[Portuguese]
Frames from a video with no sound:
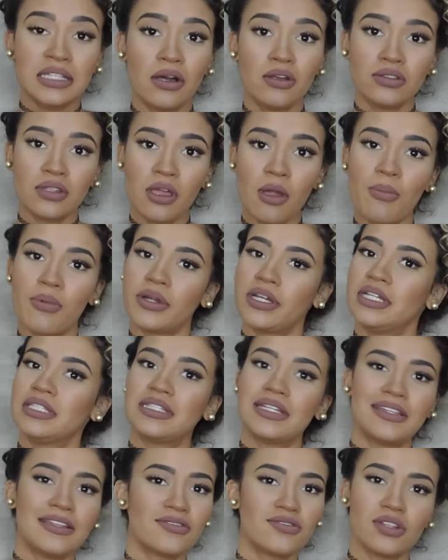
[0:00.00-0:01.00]
Não tem
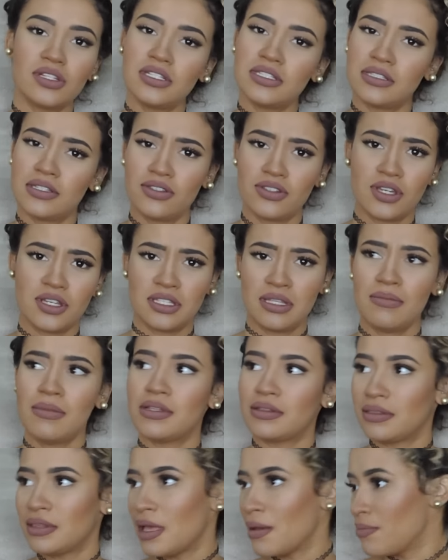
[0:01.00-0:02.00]
porque estar tá na sua lista de
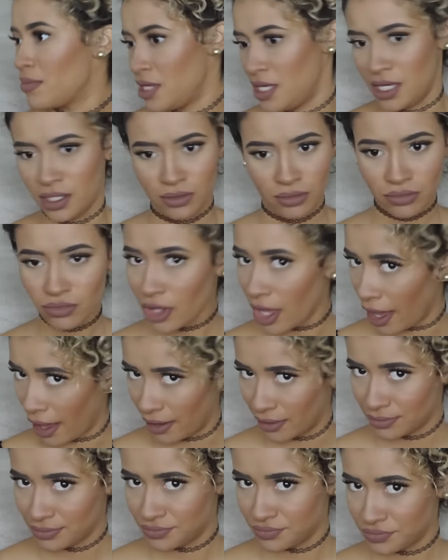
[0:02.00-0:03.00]
casamento. Na minha não
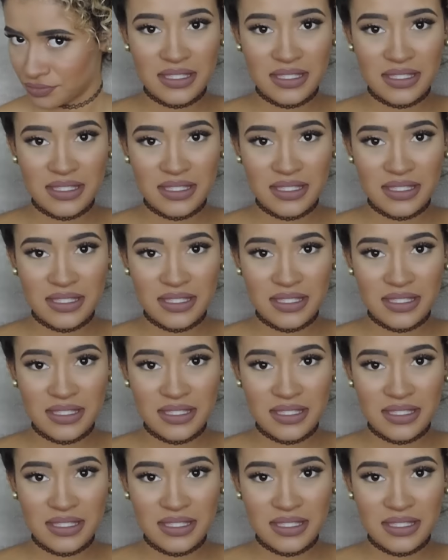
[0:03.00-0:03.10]
tá.